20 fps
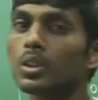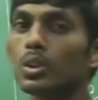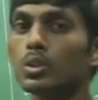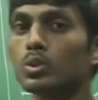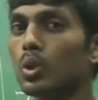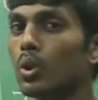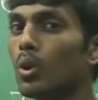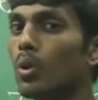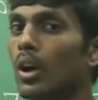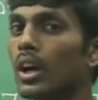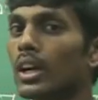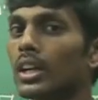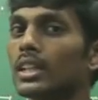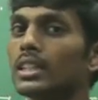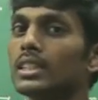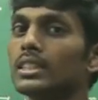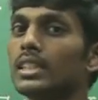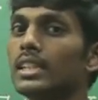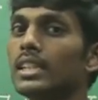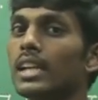சொல்லுவாங்க
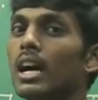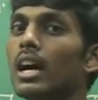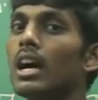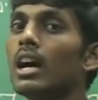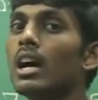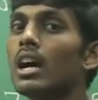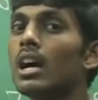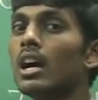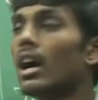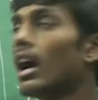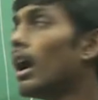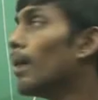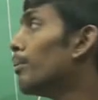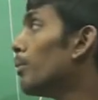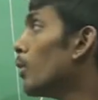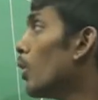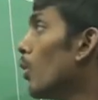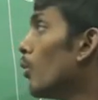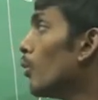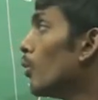சரியா
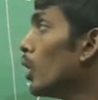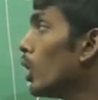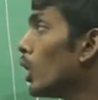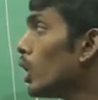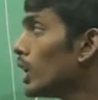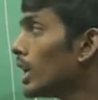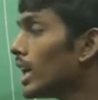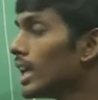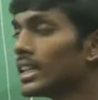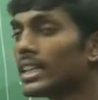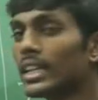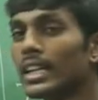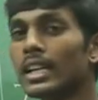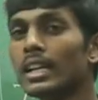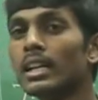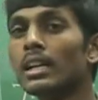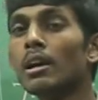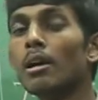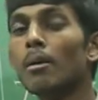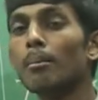அப்போது உலோகங்களுக்கு
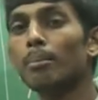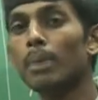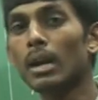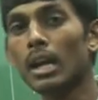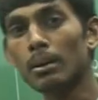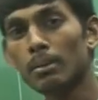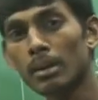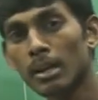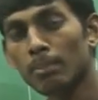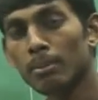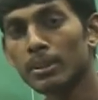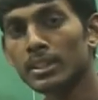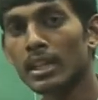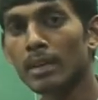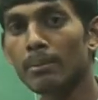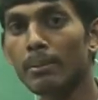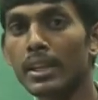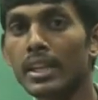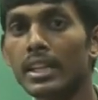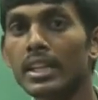பளபளப்பு
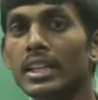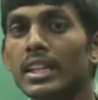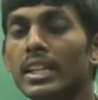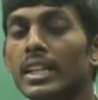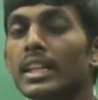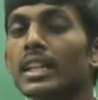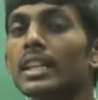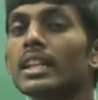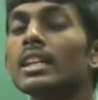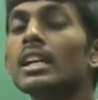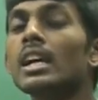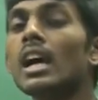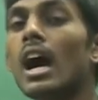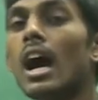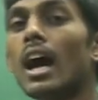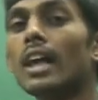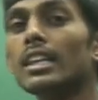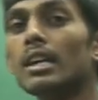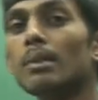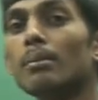தன்மை இருக்குது
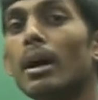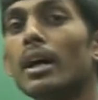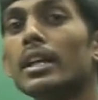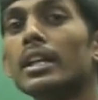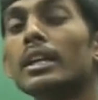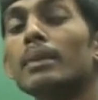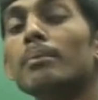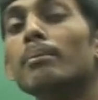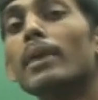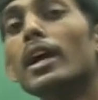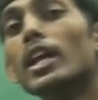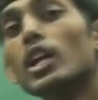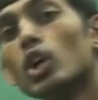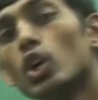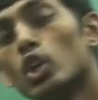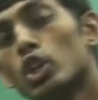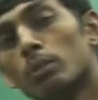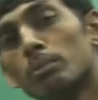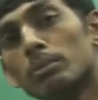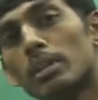அதே மாதிரி
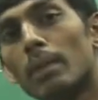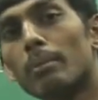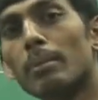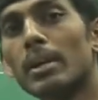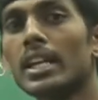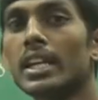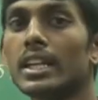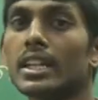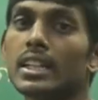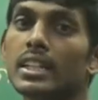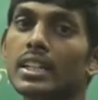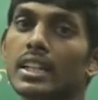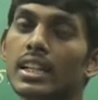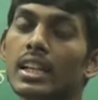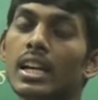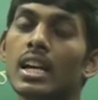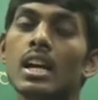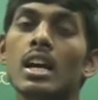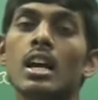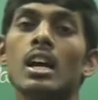மெருகூட்டும் தன்மை இருக்குது
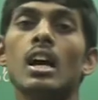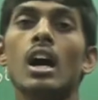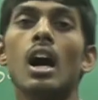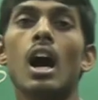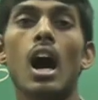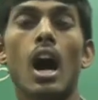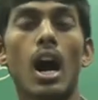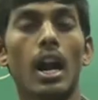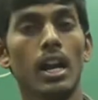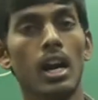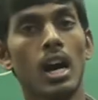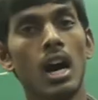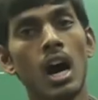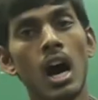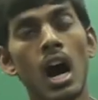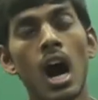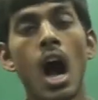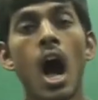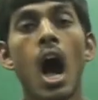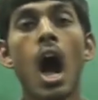ஆனால்
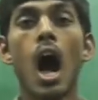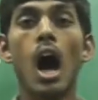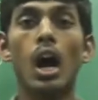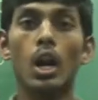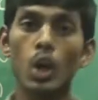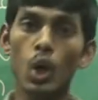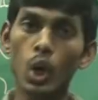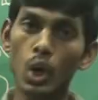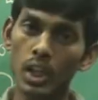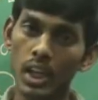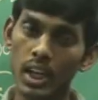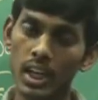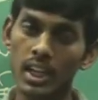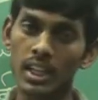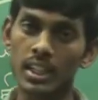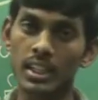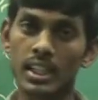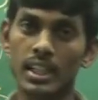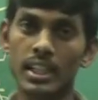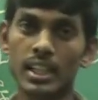
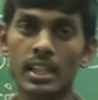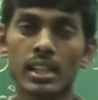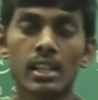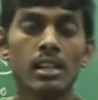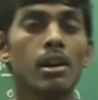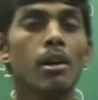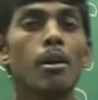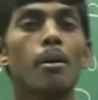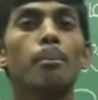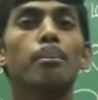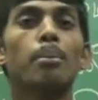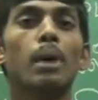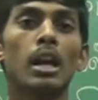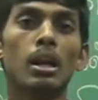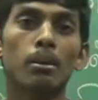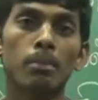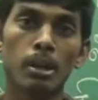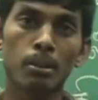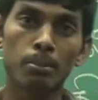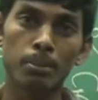அலோகங்களுக்கு
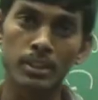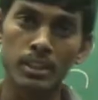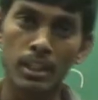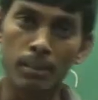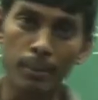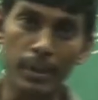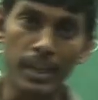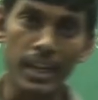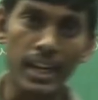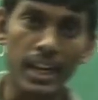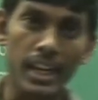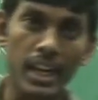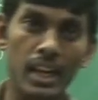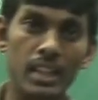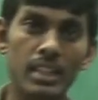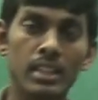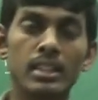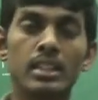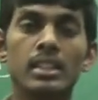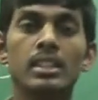பளபளப்பு தன்மை
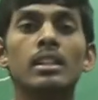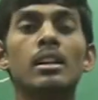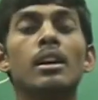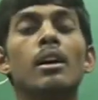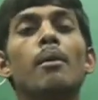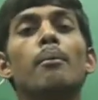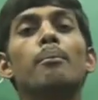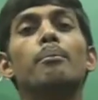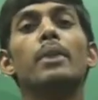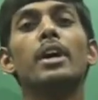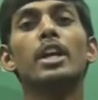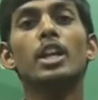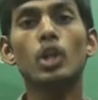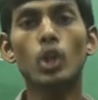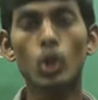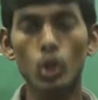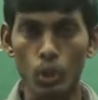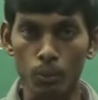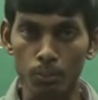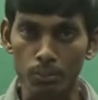கிடையாது
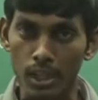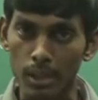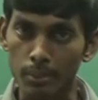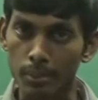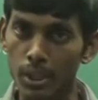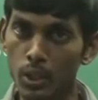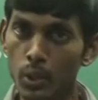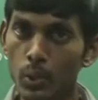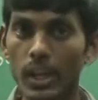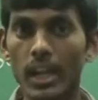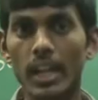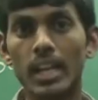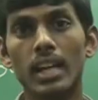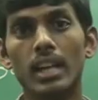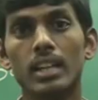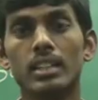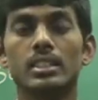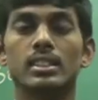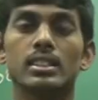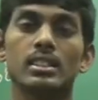மெருகூட்டும் தன்மையும்
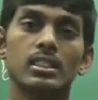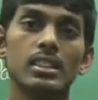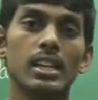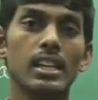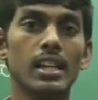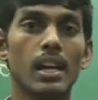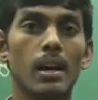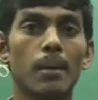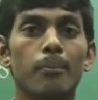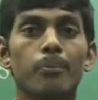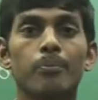கிடையாது சரியா